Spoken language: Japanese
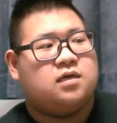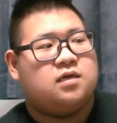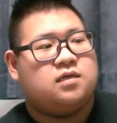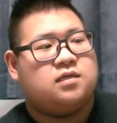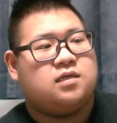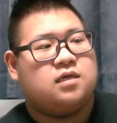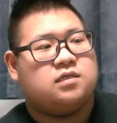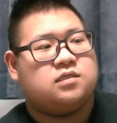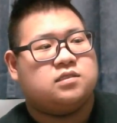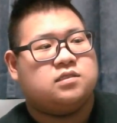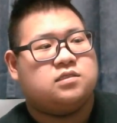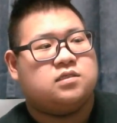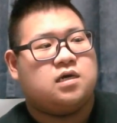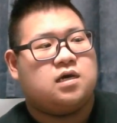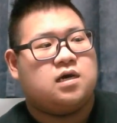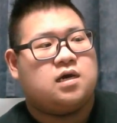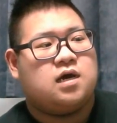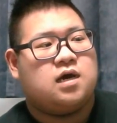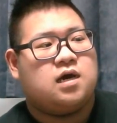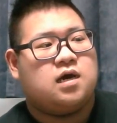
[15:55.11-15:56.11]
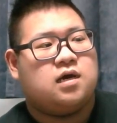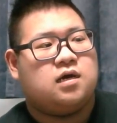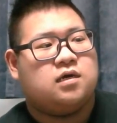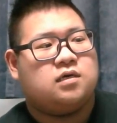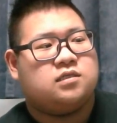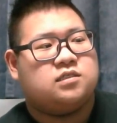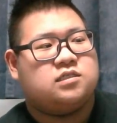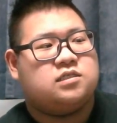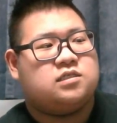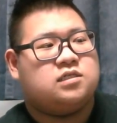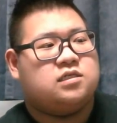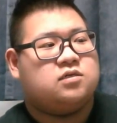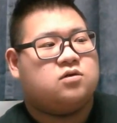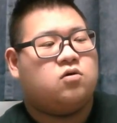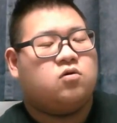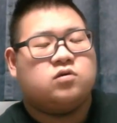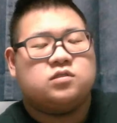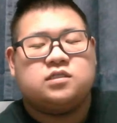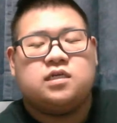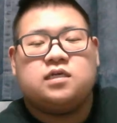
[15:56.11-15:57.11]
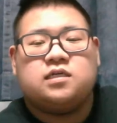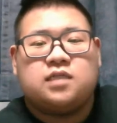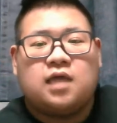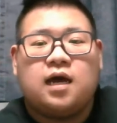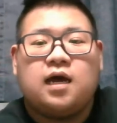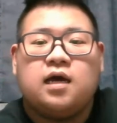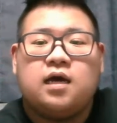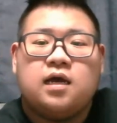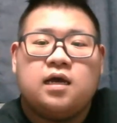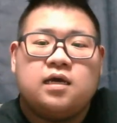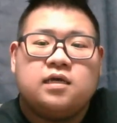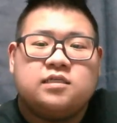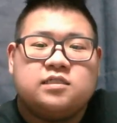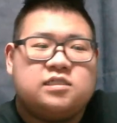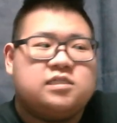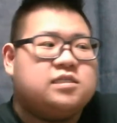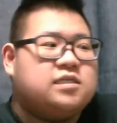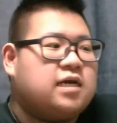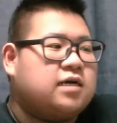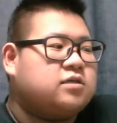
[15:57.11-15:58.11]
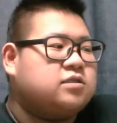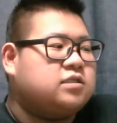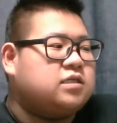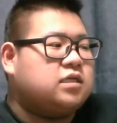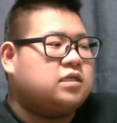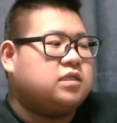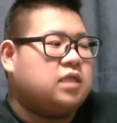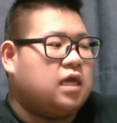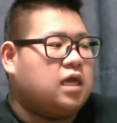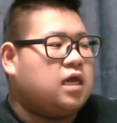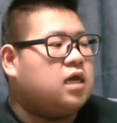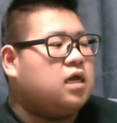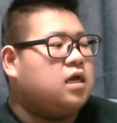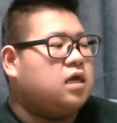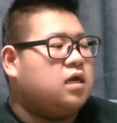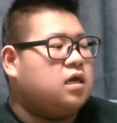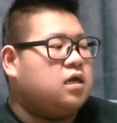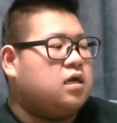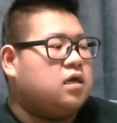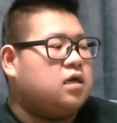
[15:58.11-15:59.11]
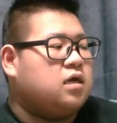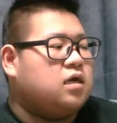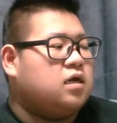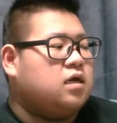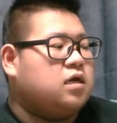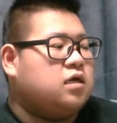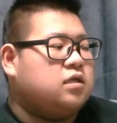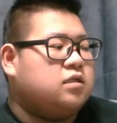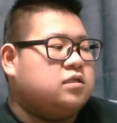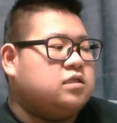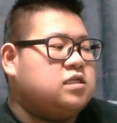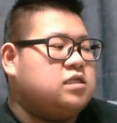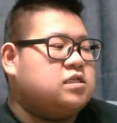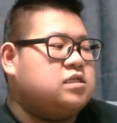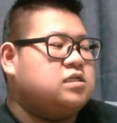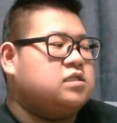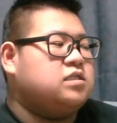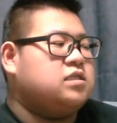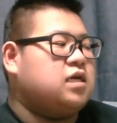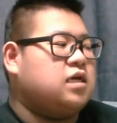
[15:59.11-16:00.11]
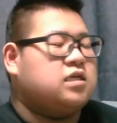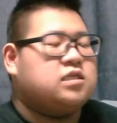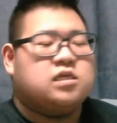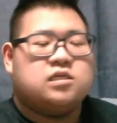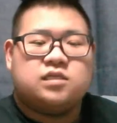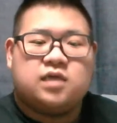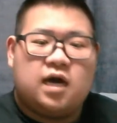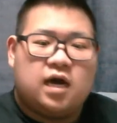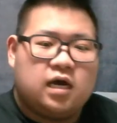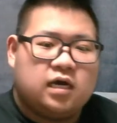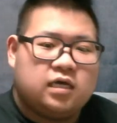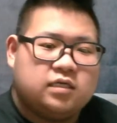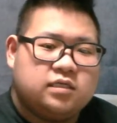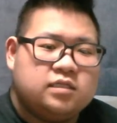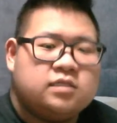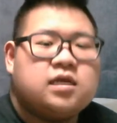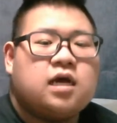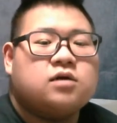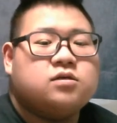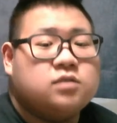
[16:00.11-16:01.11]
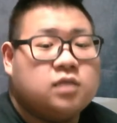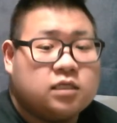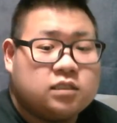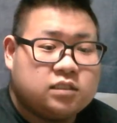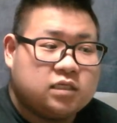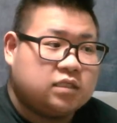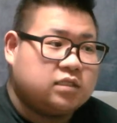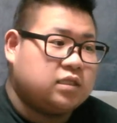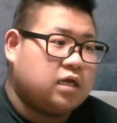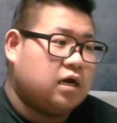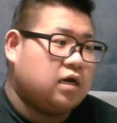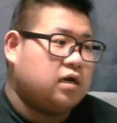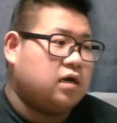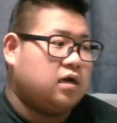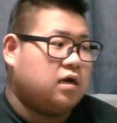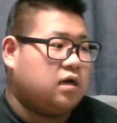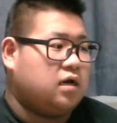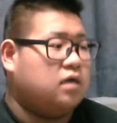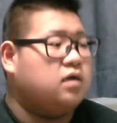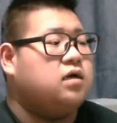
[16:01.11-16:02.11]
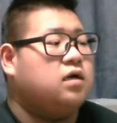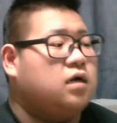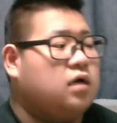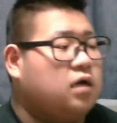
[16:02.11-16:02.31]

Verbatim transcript: なんつうんだ進行してきた侵略してきてにじんできてさ痛くなっちゃったうん